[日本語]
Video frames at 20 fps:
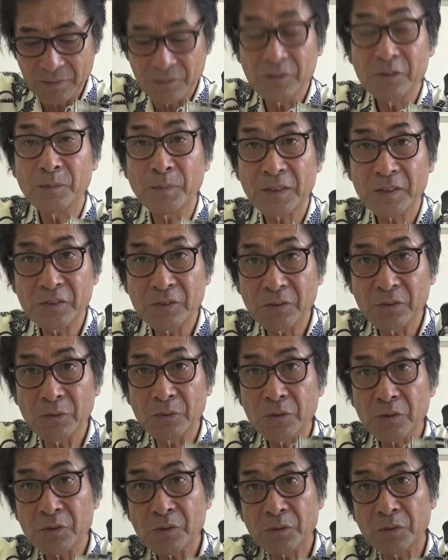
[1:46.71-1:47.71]
う渦巻き状に
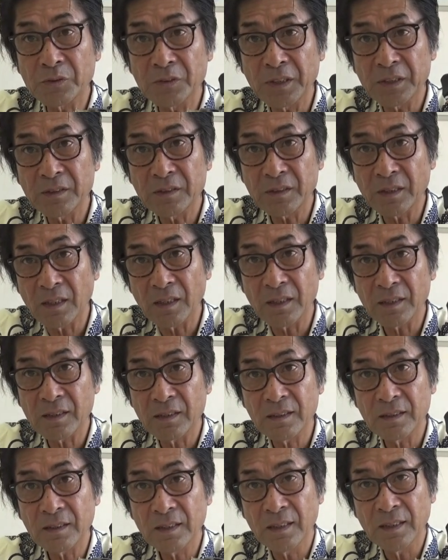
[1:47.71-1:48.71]
落とし込んでいって、
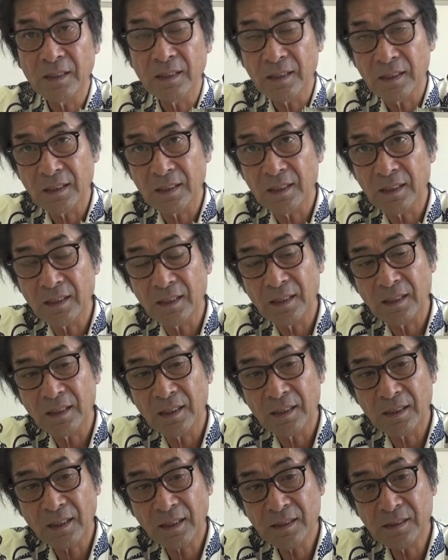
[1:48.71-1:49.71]

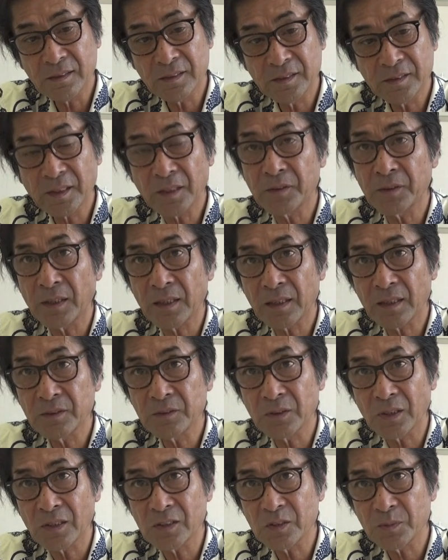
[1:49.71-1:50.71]
えー、ライン自体を洗
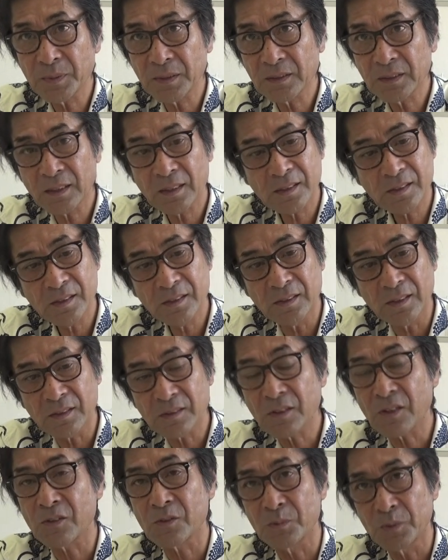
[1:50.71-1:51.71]
うのが一番正しいんで
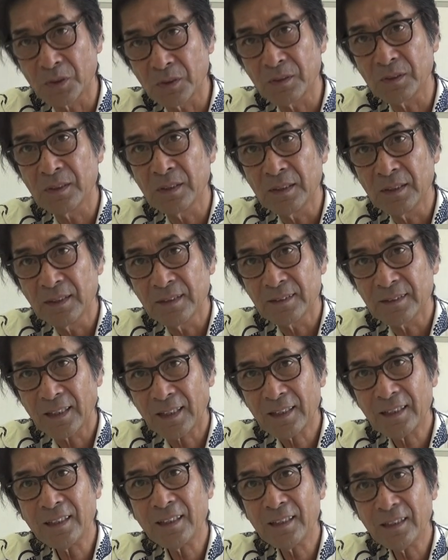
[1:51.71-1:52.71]
すけどもな
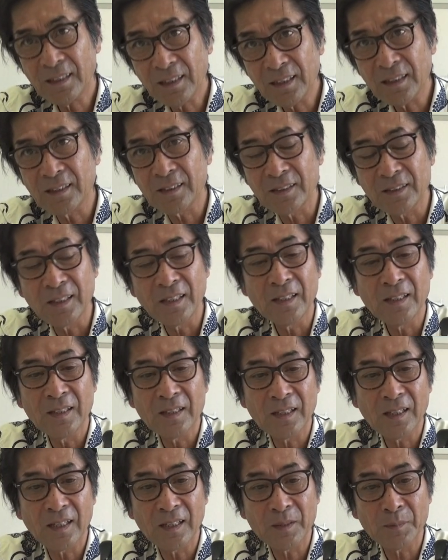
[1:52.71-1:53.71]
かなかね、
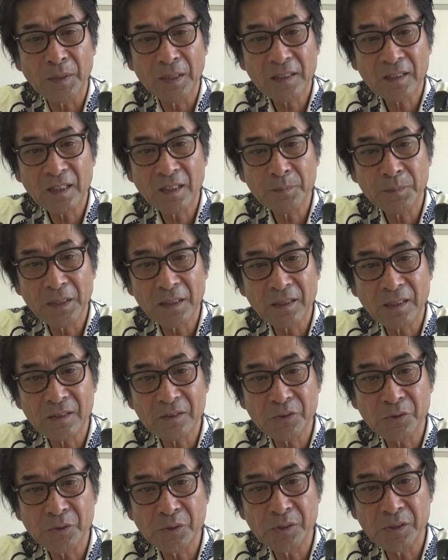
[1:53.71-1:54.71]
えー、毎回毎
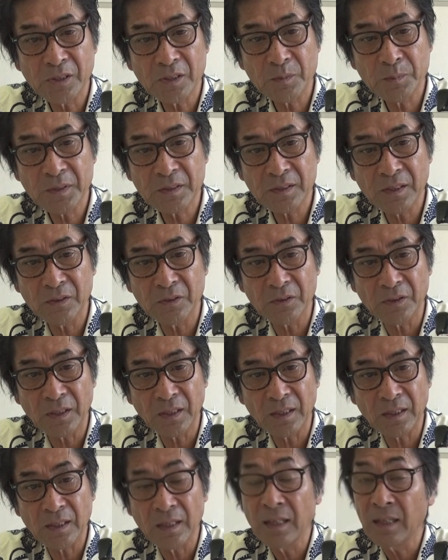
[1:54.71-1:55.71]
回それはできませんの
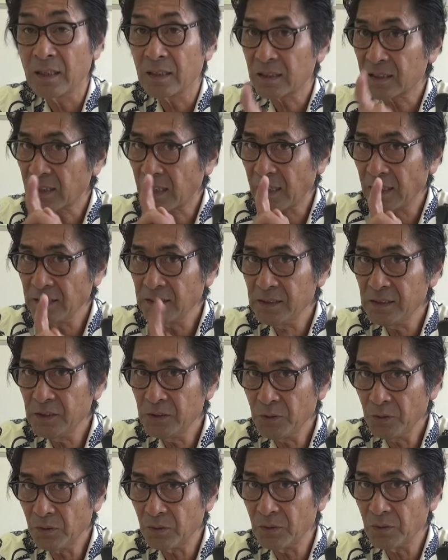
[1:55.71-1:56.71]
で簡易
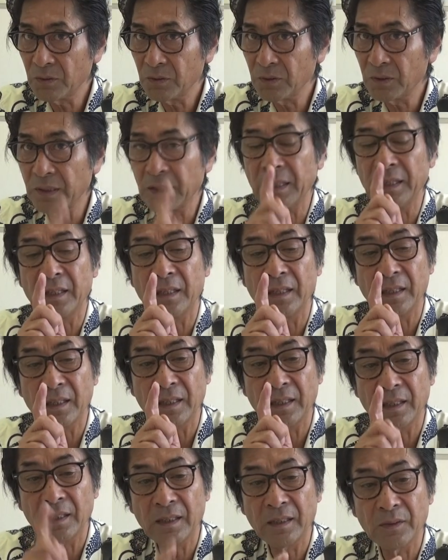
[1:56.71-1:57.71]
の、
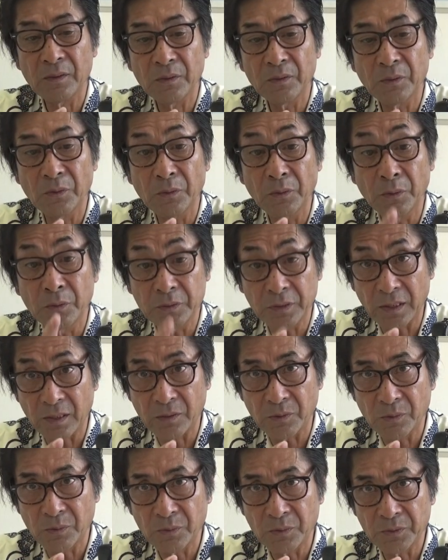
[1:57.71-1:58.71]
えー、お手入
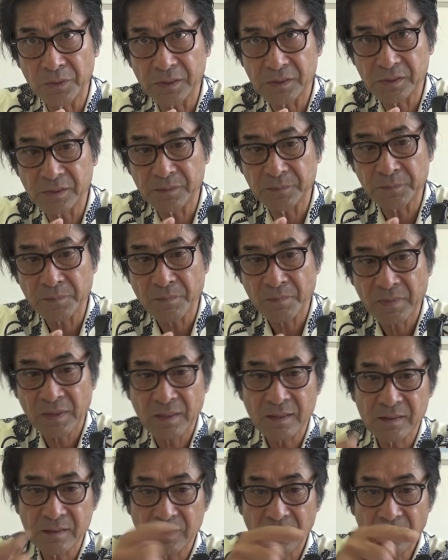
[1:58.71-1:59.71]
れ方法です
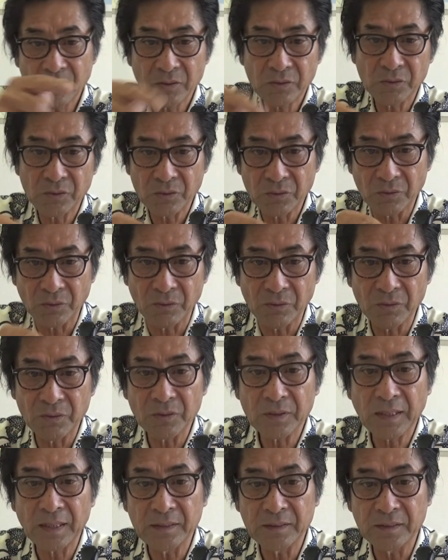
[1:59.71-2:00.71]
ざっと
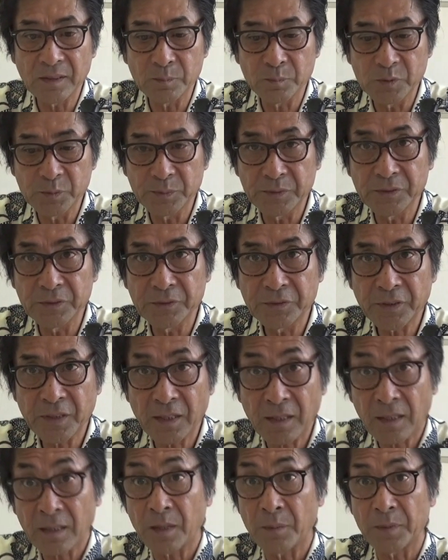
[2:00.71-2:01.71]
回転部分に吹
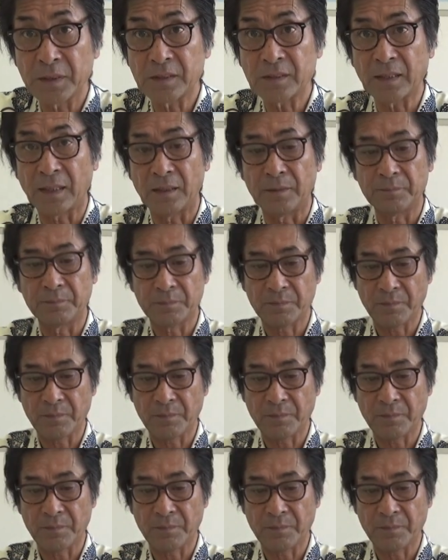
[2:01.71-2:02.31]
きかけました、